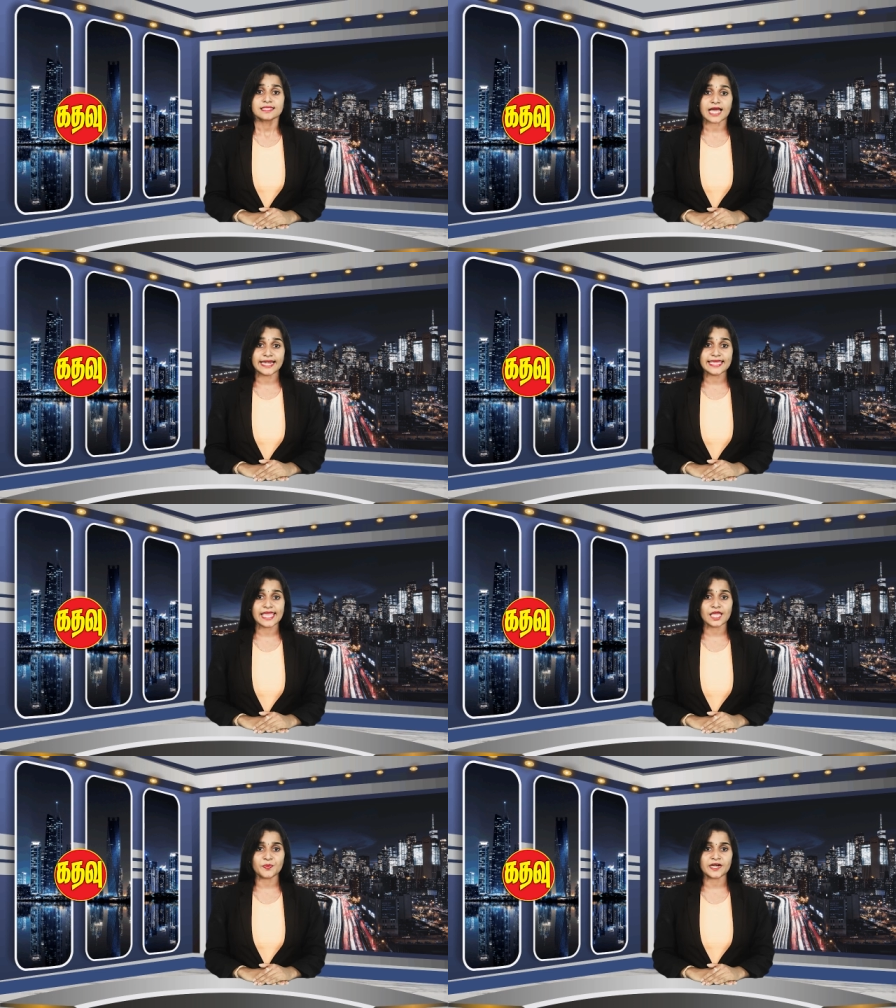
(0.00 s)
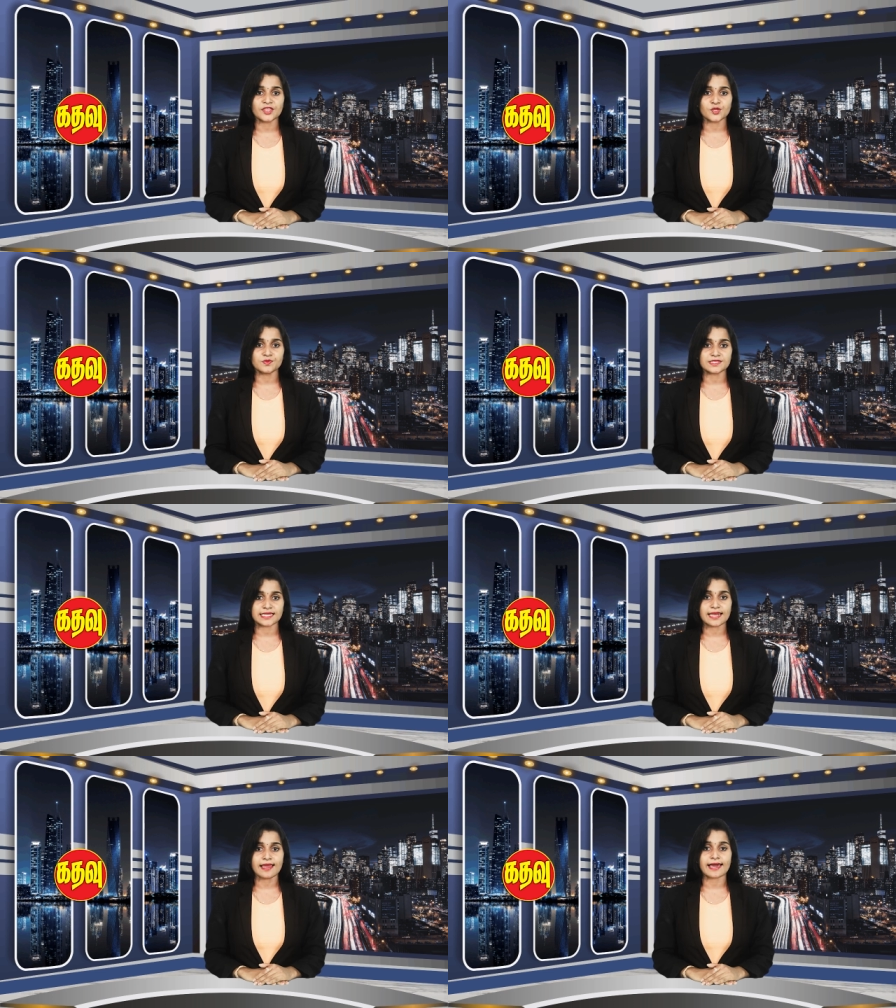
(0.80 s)
தடையை ஏற்படுத்தும்
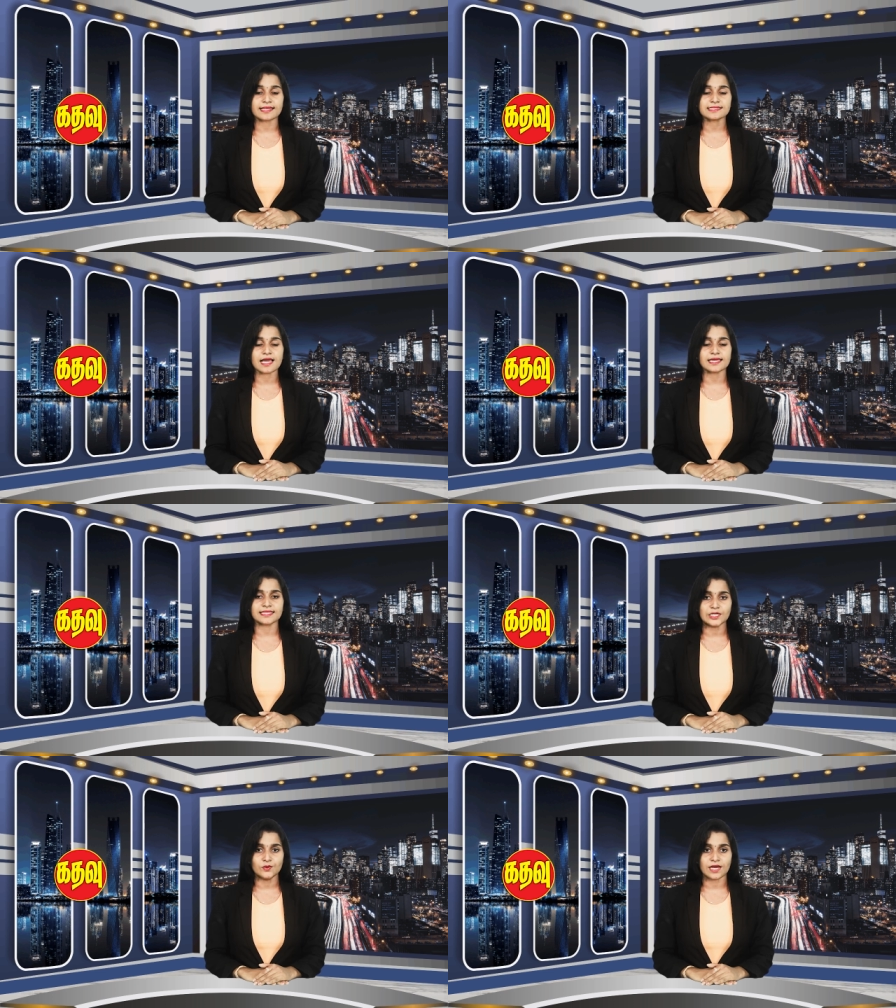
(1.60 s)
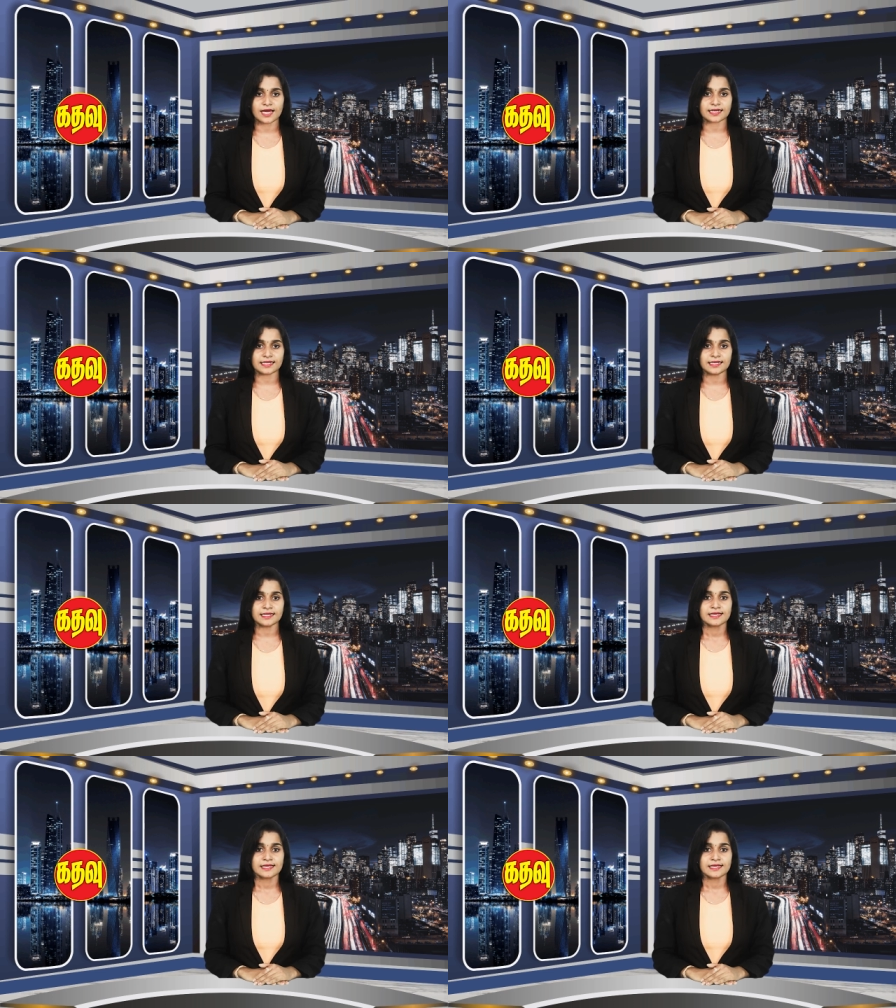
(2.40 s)
சிலர் அரசாங்கத்தில் உள்ளார்கள்